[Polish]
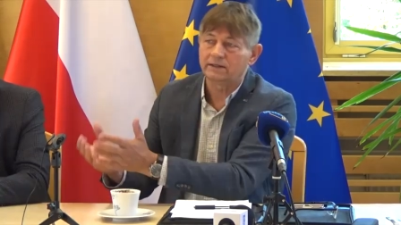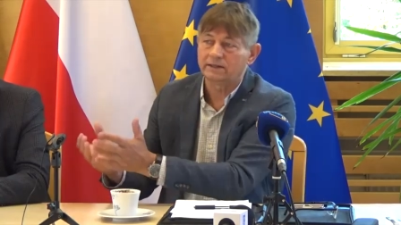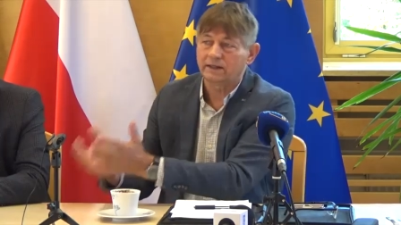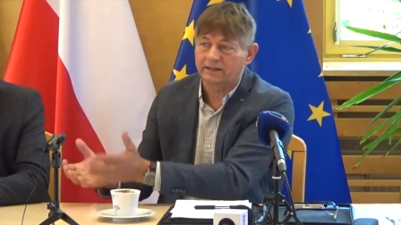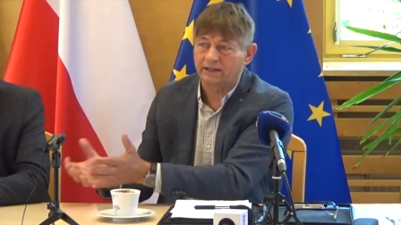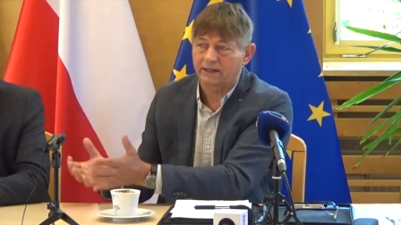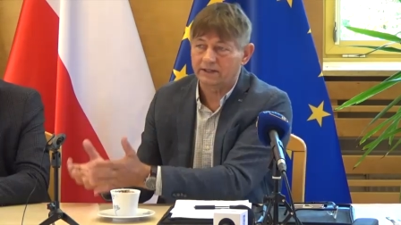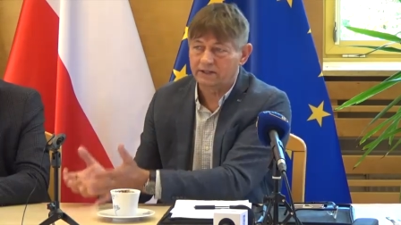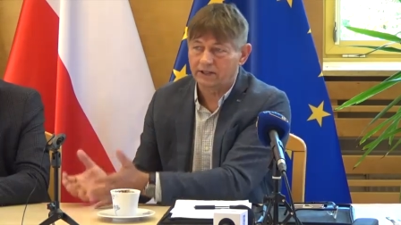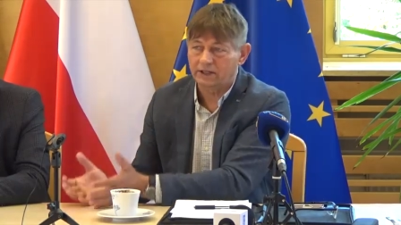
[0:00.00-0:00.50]

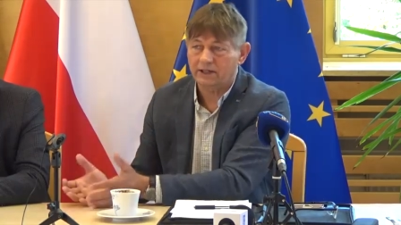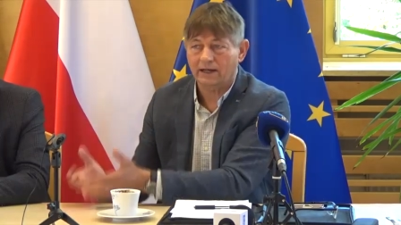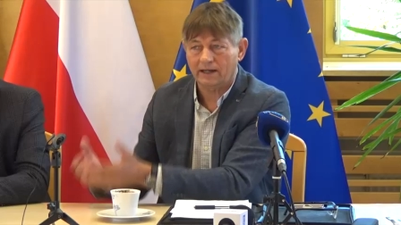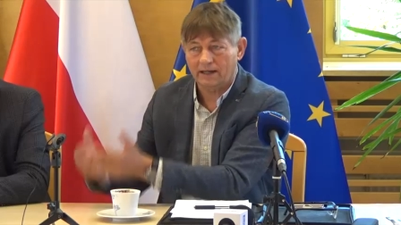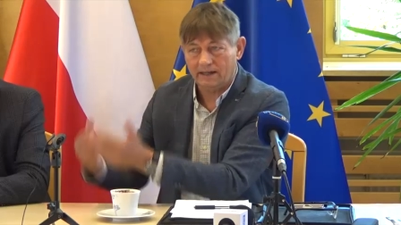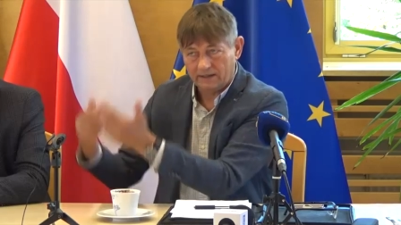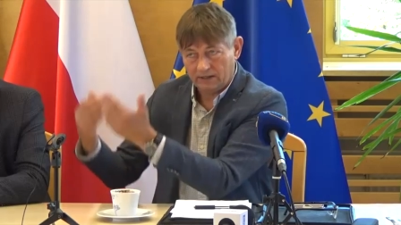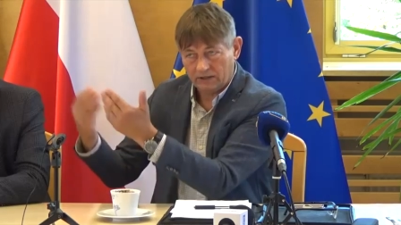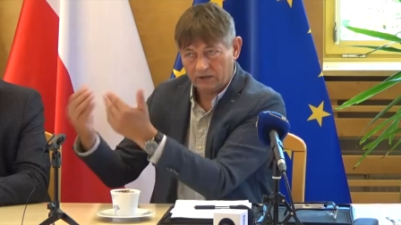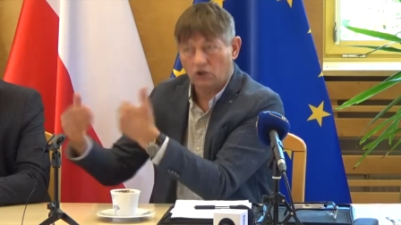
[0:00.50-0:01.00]

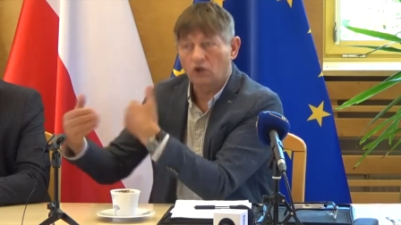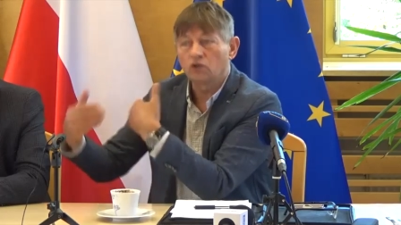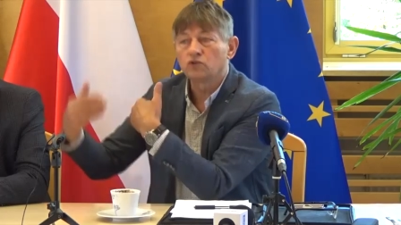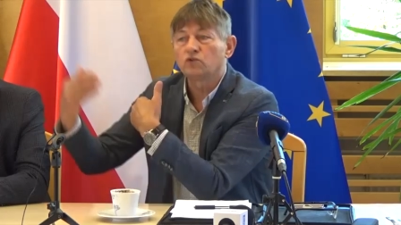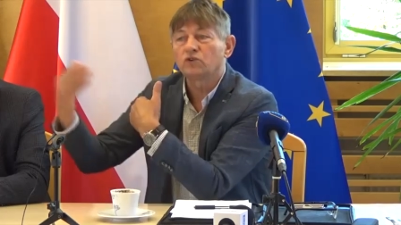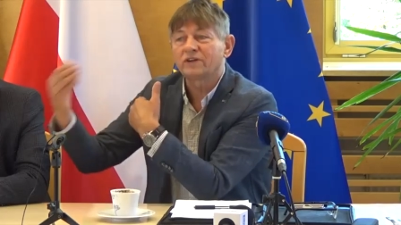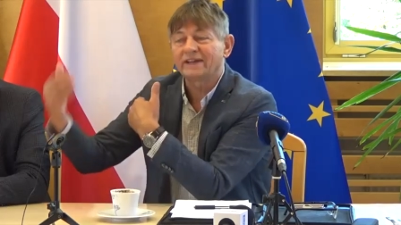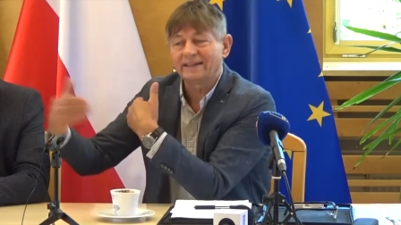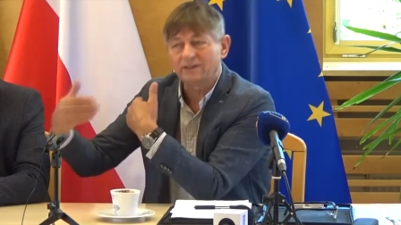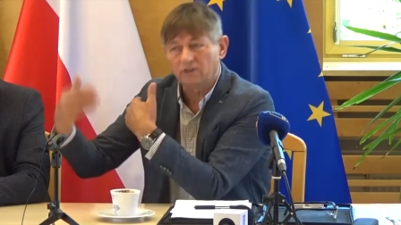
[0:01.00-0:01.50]
nadajnika
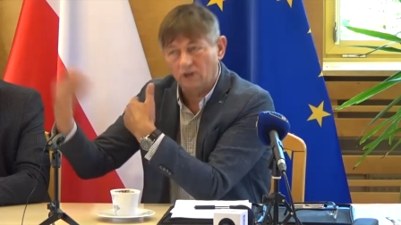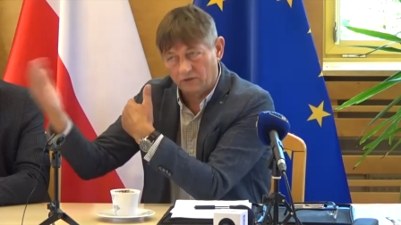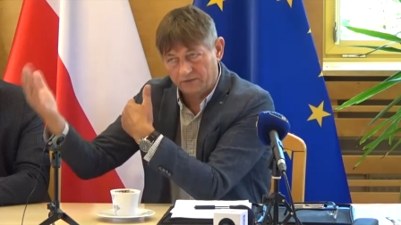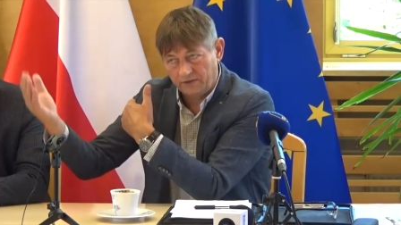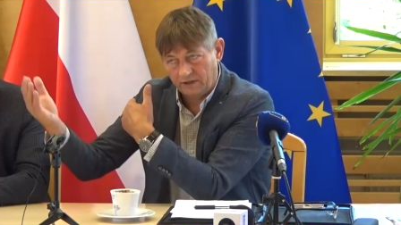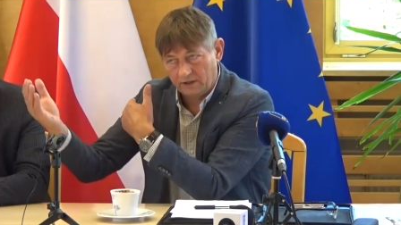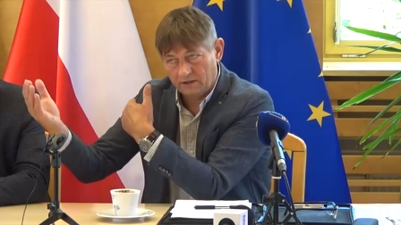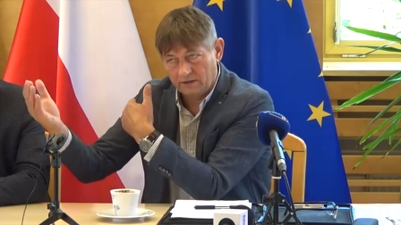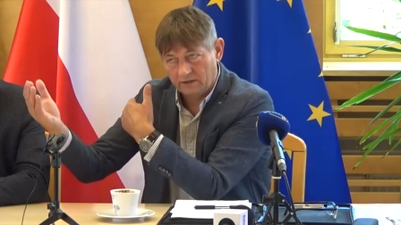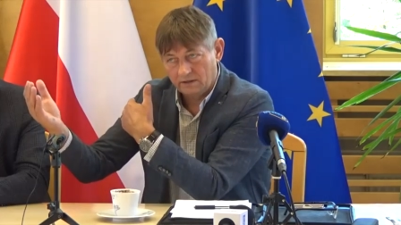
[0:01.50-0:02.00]

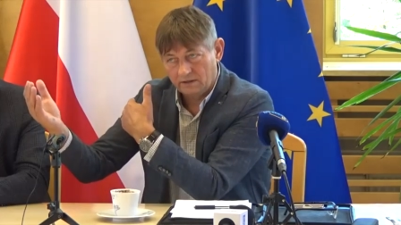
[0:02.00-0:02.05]
konkurentowi.